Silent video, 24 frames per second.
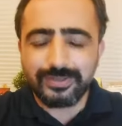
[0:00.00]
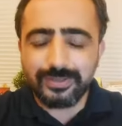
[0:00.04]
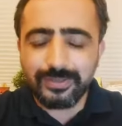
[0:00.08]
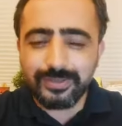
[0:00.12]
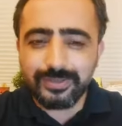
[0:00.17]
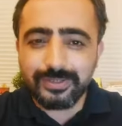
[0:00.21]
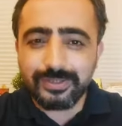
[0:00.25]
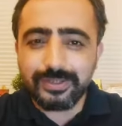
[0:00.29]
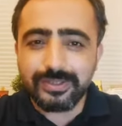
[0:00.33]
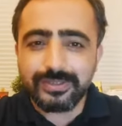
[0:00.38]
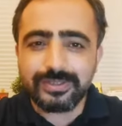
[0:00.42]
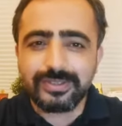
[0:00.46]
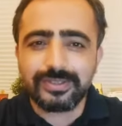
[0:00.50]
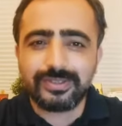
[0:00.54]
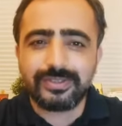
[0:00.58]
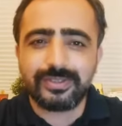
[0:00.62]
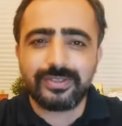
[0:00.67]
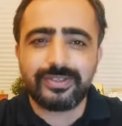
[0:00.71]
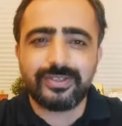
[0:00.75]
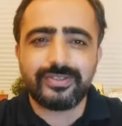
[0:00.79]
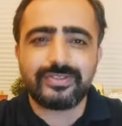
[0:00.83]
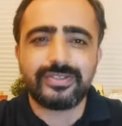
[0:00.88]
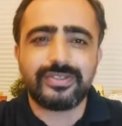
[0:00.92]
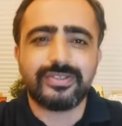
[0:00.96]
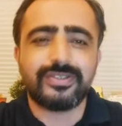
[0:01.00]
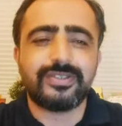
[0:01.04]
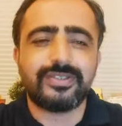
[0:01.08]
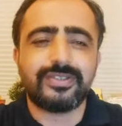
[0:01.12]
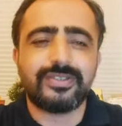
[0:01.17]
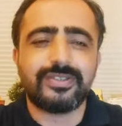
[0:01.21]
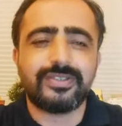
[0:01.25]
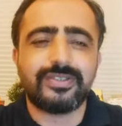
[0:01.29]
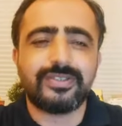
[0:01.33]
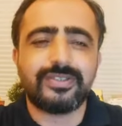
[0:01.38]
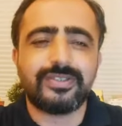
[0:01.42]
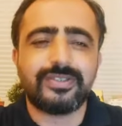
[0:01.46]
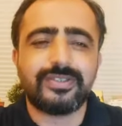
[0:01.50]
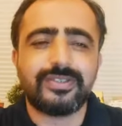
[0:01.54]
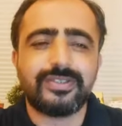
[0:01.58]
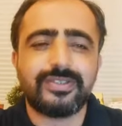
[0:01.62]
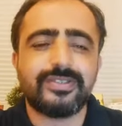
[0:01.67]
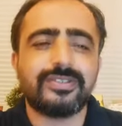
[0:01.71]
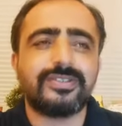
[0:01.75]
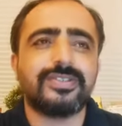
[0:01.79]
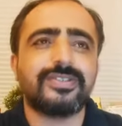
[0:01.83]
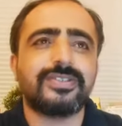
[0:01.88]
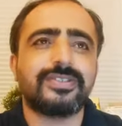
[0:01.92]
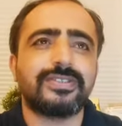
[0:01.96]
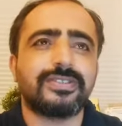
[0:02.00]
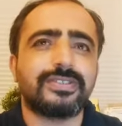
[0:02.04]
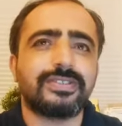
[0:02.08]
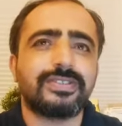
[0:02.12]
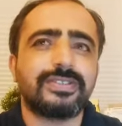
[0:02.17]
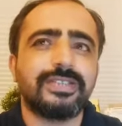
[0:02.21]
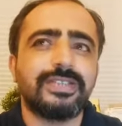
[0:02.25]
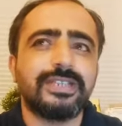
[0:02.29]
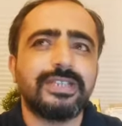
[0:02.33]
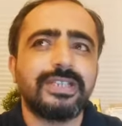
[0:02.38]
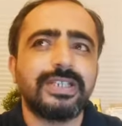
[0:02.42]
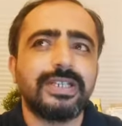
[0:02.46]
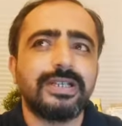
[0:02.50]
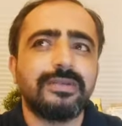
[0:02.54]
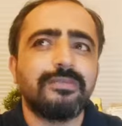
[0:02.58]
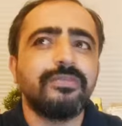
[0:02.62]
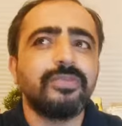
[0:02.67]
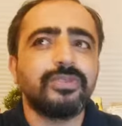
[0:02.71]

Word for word: Kendinizi de sigaya çekeceksiniz.